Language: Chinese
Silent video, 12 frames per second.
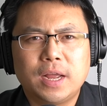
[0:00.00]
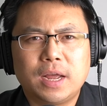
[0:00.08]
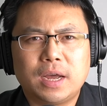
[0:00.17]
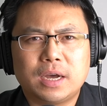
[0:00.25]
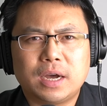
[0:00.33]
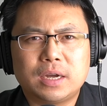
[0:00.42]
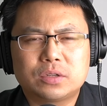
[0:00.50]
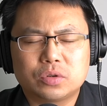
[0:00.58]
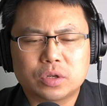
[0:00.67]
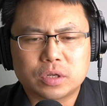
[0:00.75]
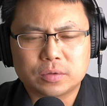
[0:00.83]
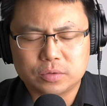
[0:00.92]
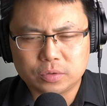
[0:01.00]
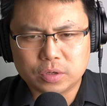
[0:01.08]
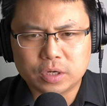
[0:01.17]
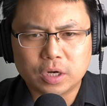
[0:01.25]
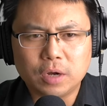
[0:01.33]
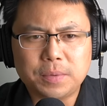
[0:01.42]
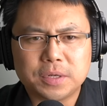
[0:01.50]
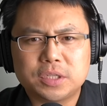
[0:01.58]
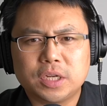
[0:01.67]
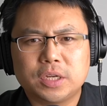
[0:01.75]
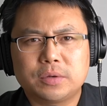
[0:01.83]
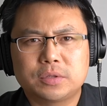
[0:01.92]
呃，就是就是和平
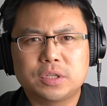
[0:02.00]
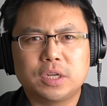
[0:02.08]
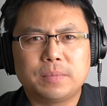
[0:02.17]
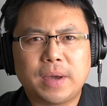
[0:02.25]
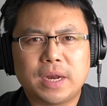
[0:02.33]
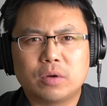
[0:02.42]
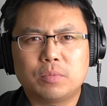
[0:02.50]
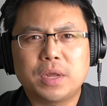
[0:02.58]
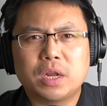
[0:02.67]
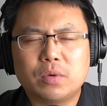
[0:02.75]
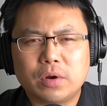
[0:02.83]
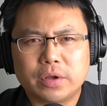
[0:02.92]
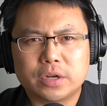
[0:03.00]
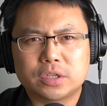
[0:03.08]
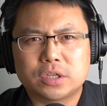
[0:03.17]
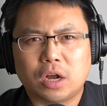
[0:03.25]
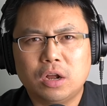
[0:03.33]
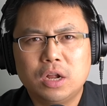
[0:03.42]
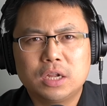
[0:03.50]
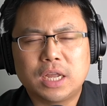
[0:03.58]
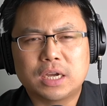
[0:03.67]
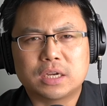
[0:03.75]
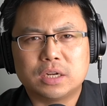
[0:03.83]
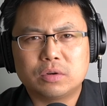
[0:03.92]
这一这一派呢，会变得越来越少。那
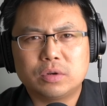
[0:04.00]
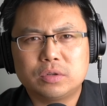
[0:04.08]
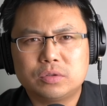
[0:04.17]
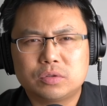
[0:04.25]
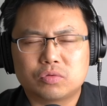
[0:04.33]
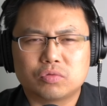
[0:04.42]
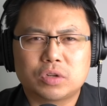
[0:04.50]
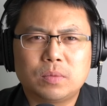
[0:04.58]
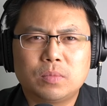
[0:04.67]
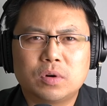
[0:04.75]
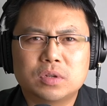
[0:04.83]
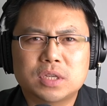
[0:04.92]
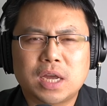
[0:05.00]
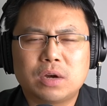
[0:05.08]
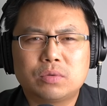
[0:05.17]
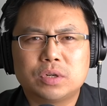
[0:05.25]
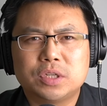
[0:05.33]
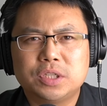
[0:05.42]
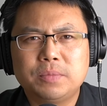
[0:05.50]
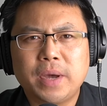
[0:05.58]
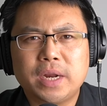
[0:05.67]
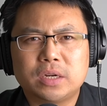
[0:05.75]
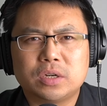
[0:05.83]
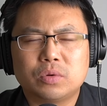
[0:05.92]
可能会主张摩擦或者鹰
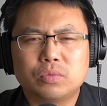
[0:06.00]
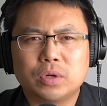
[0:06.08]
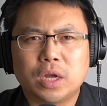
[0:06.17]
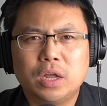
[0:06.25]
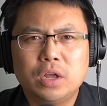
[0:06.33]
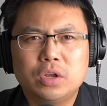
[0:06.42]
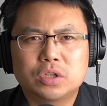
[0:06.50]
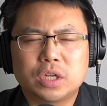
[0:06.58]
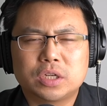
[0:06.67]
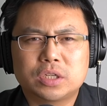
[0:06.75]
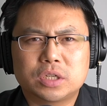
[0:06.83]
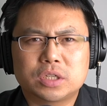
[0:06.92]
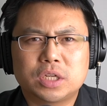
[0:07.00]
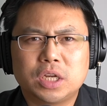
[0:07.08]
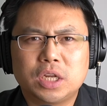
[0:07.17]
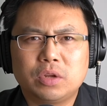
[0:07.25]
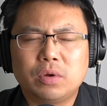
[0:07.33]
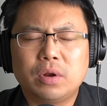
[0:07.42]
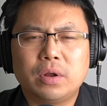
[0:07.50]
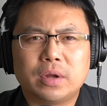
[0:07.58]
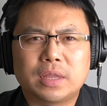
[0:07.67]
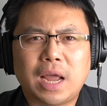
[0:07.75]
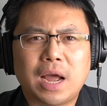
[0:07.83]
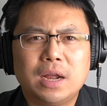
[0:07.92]
派的人物呢的这个声音呢越来越
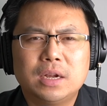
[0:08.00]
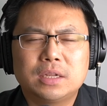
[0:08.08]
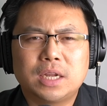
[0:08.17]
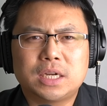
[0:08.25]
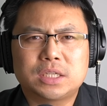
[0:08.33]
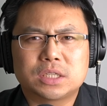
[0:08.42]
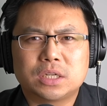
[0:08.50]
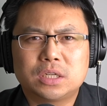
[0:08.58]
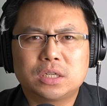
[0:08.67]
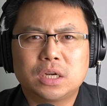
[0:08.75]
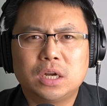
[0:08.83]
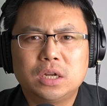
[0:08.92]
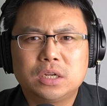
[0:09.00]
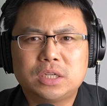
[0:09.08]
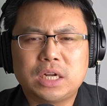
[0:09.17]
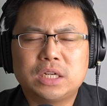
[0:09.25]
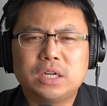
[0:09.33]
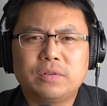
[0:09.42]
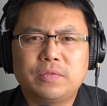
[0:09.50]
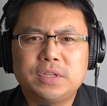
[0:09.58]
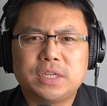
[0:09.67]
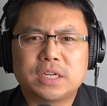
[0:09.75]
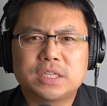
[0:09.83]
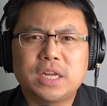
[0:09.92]
大。那使得这个战争的风
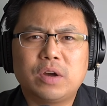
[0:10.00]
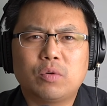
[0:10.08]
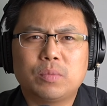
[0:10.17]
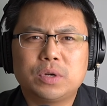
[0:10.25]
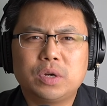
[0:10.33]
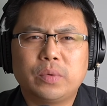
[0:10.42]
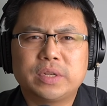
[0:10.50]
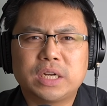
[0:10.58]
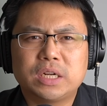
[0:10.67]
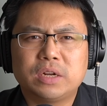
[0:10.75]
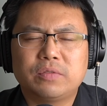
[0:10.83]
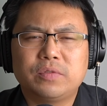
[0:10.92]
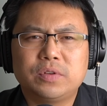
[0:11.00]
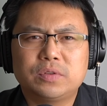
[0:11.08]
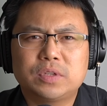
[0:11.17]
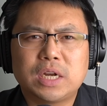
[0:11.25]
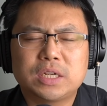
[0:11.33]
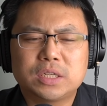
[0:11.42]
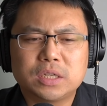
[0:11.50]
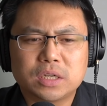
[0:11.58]
险，虽然我们认为战争的风战争的